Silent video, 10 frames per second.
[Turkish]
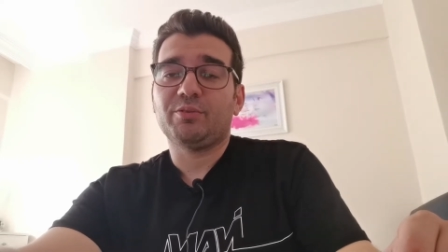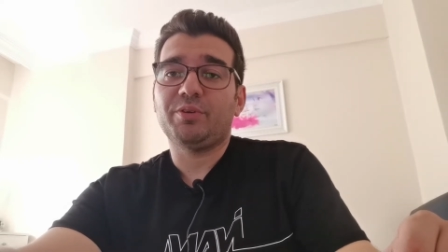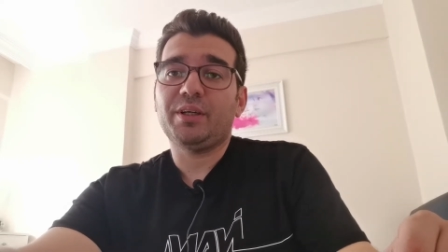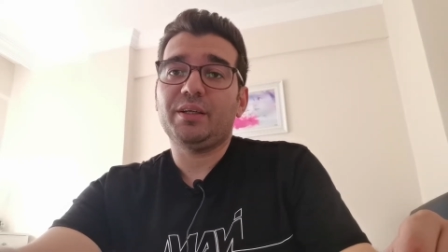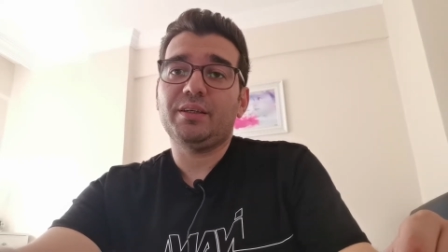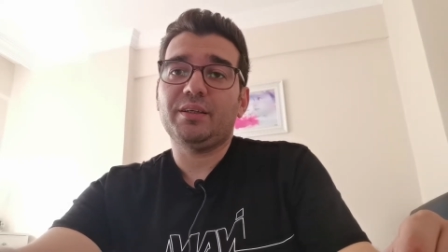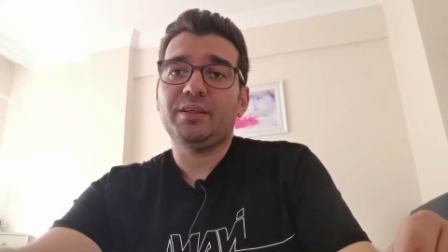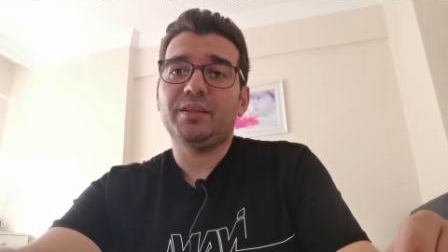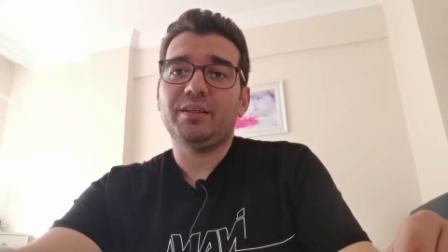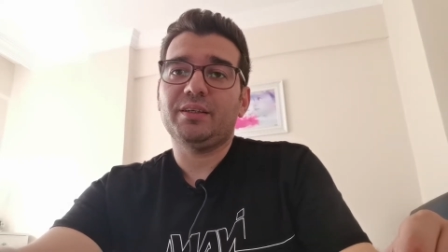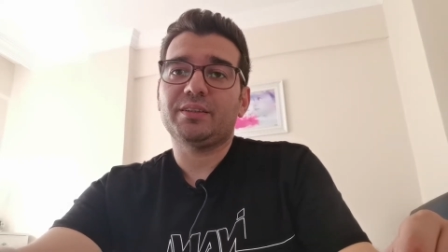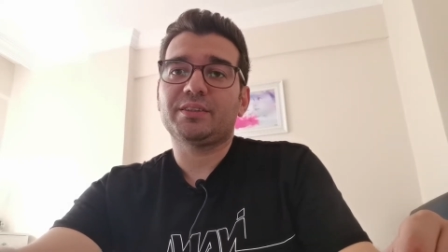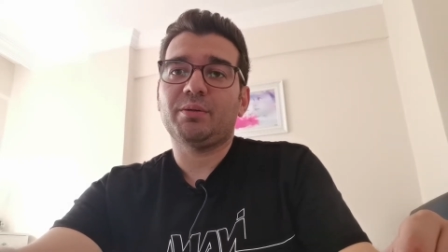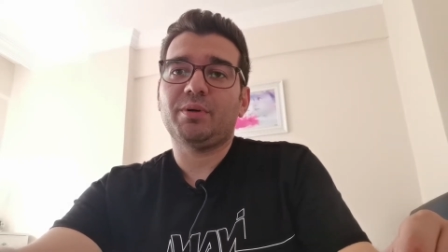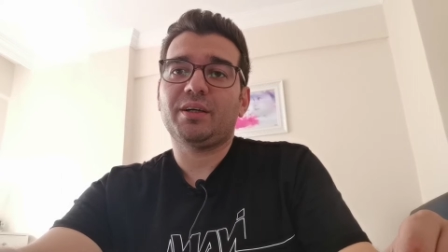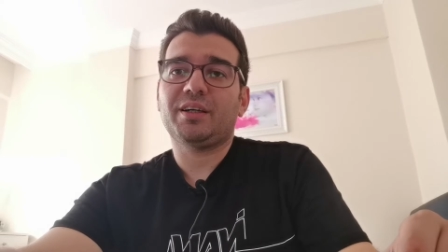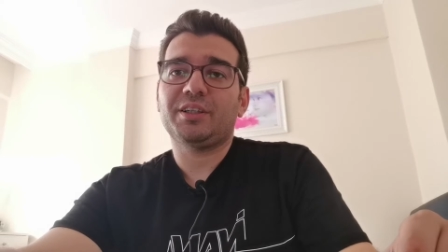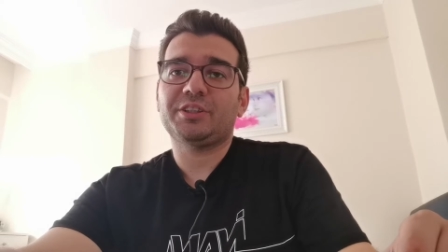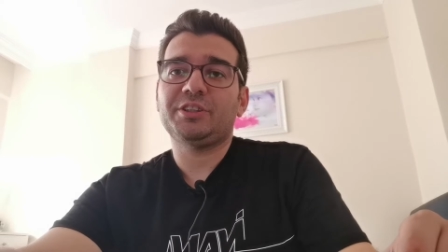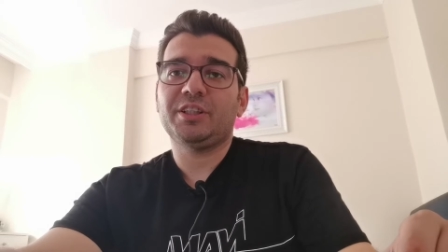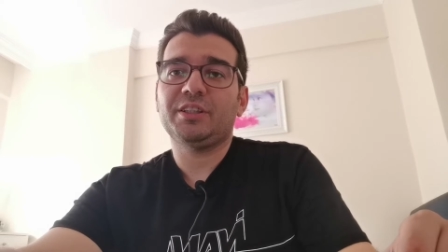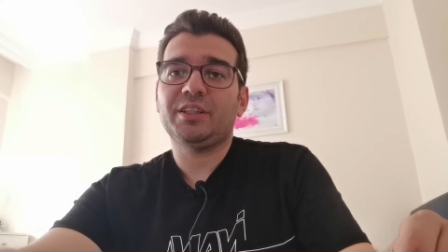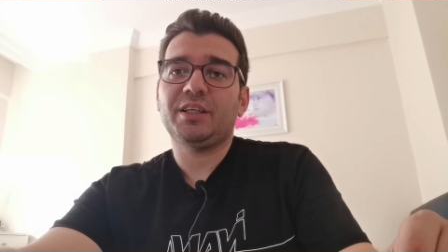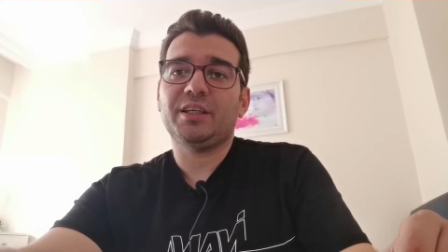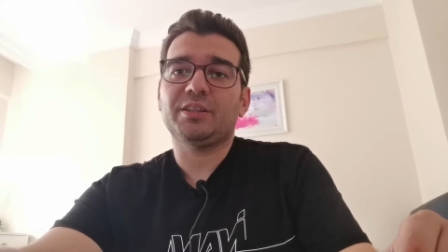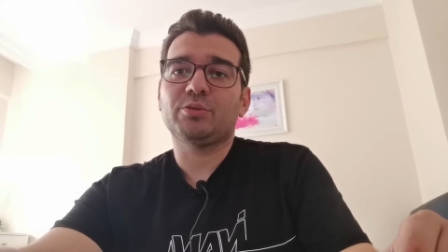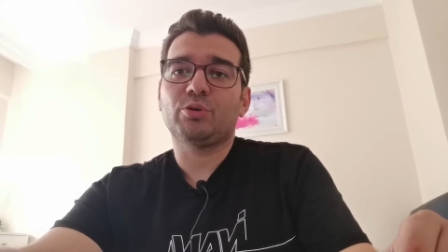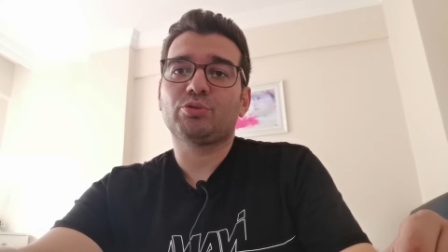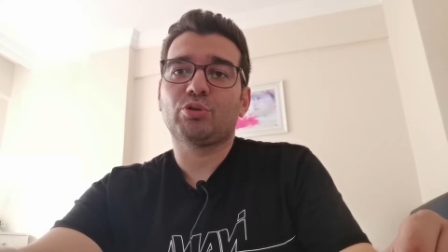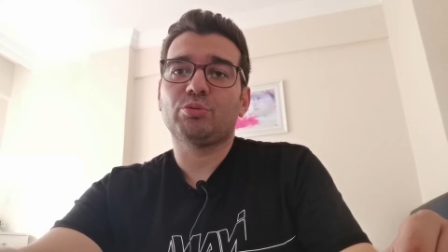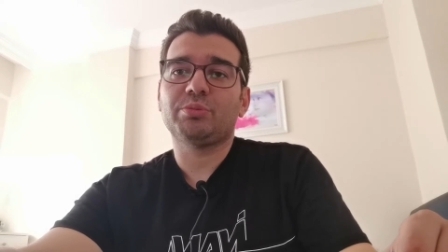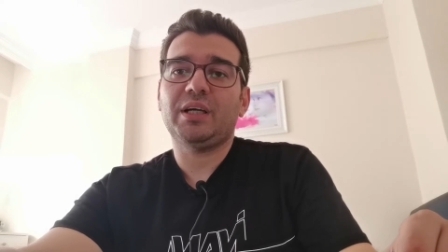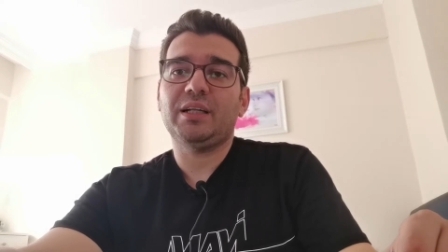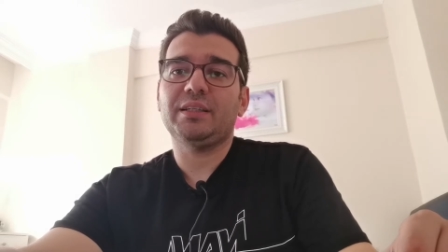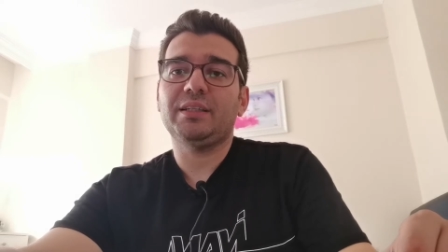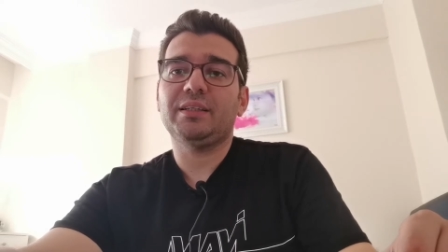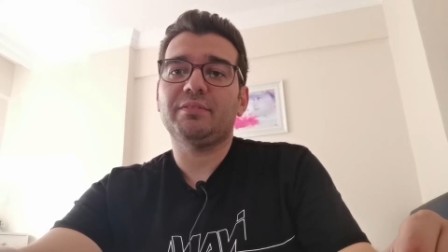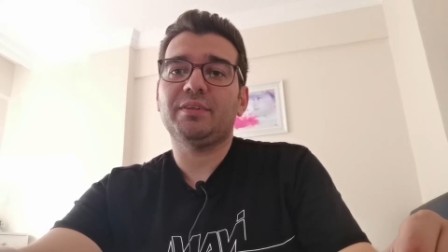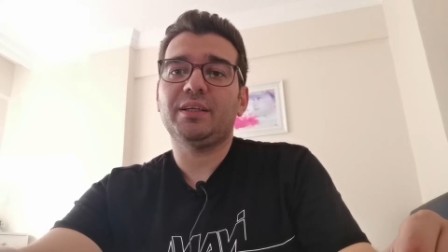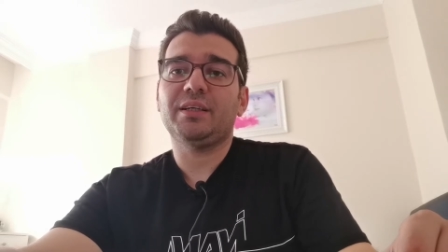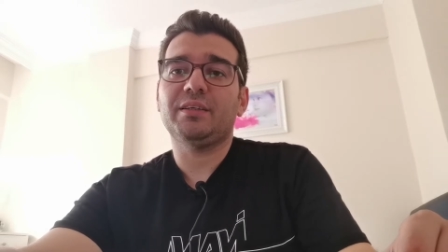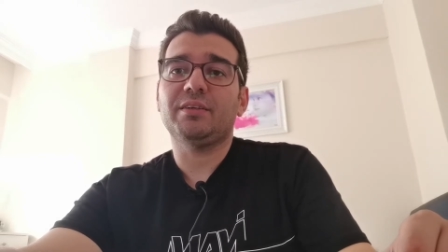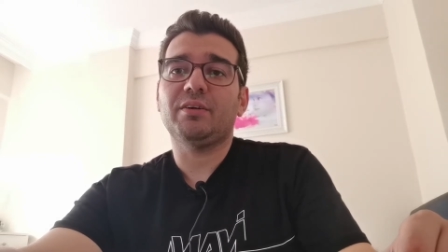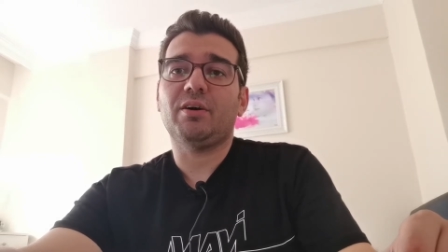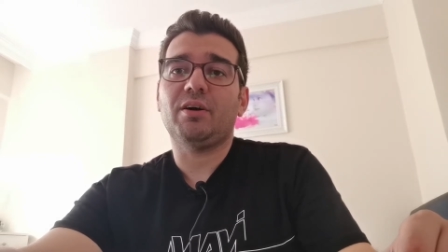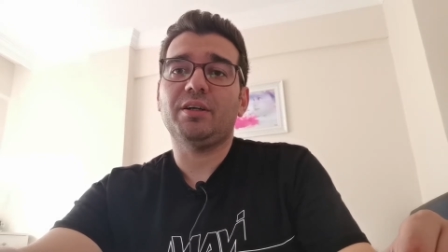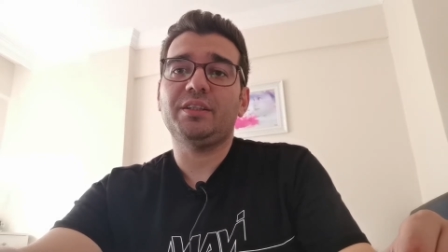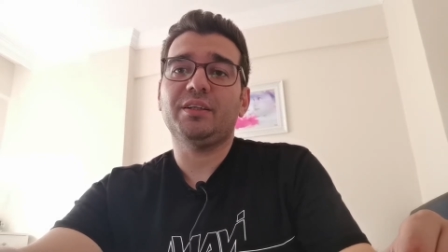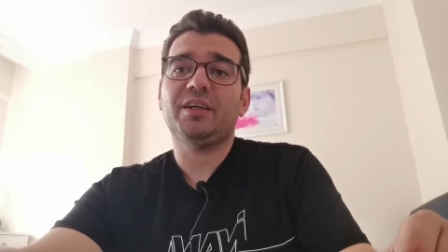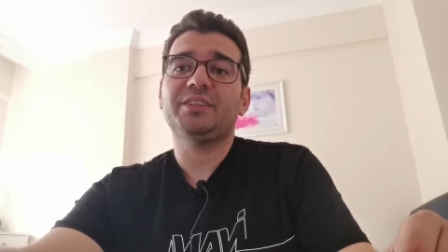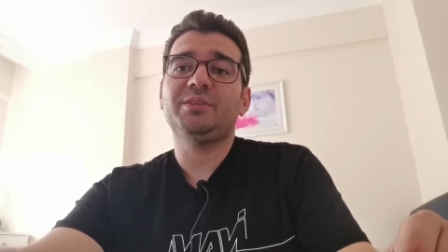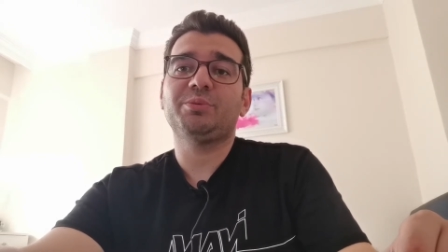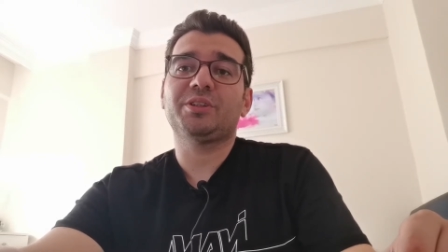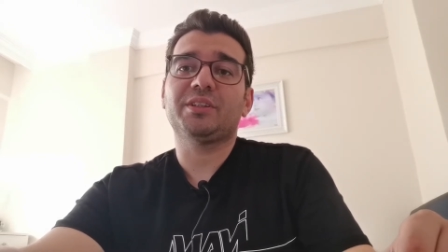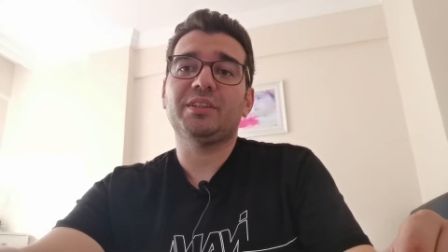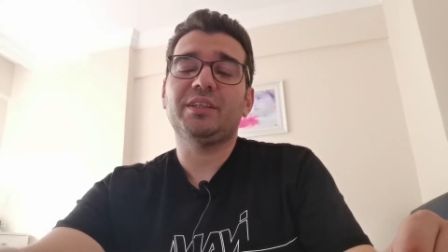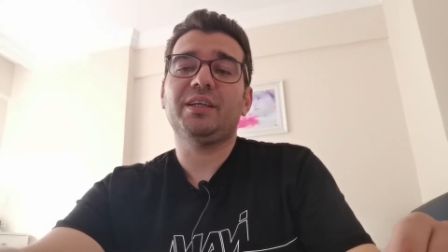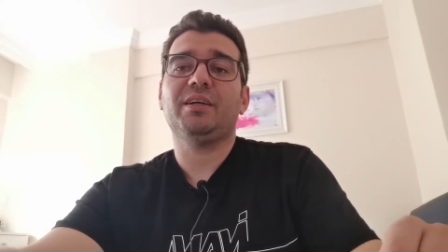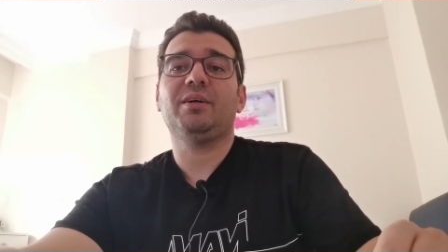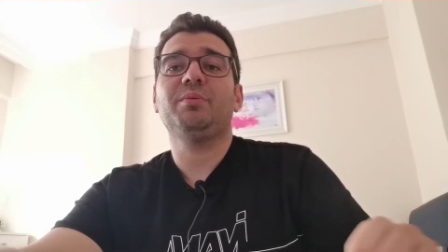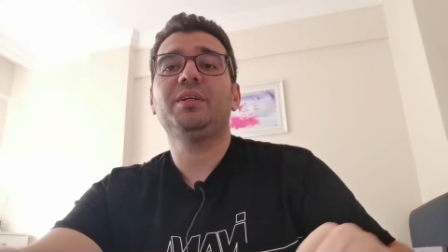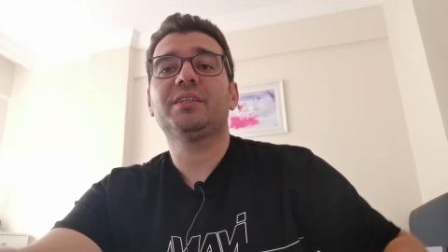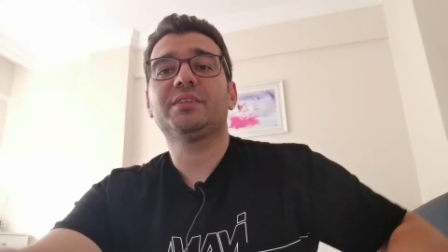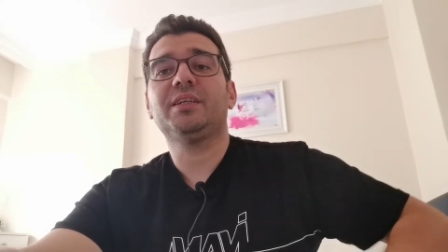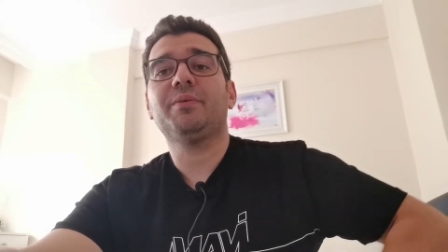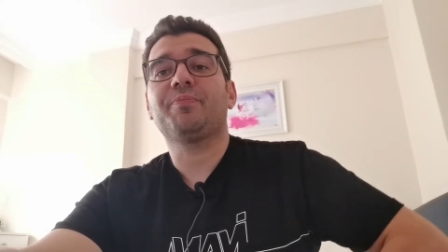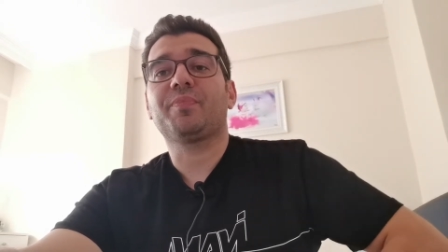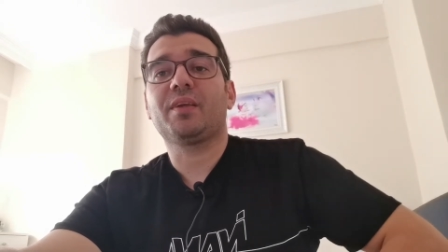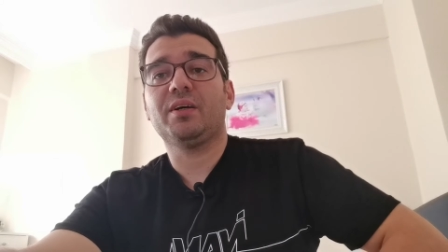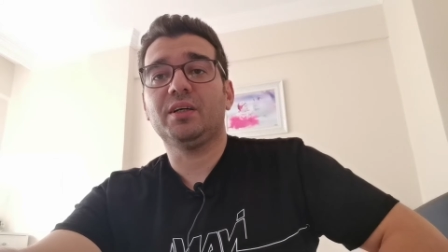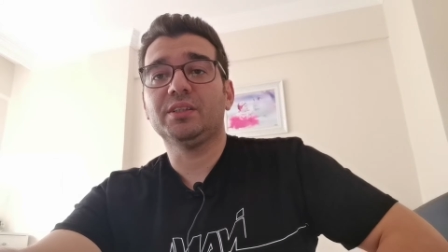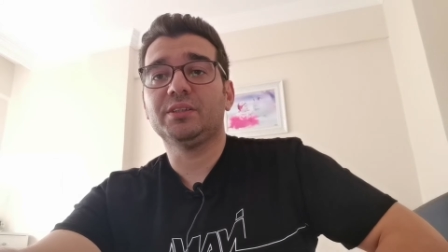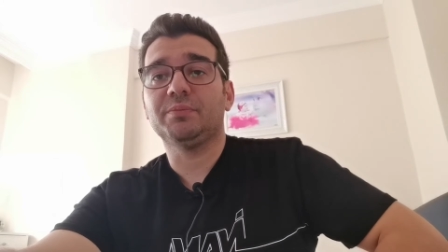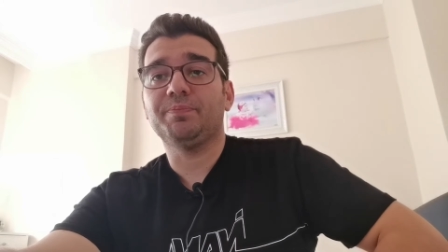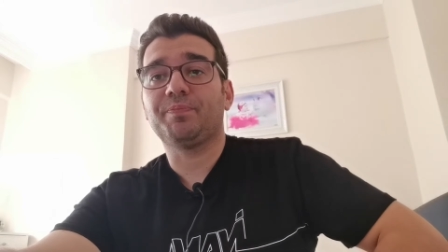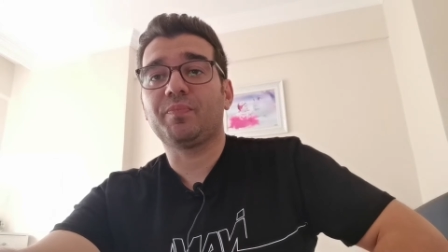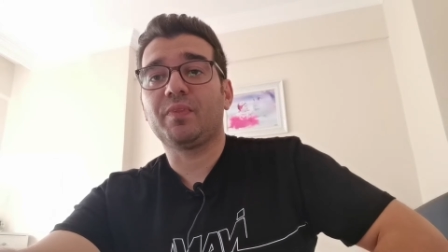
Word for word: Ve e, sabaha karşı 7'de doktorum geldi ve ani acil bir şekilde ameliyata alındım.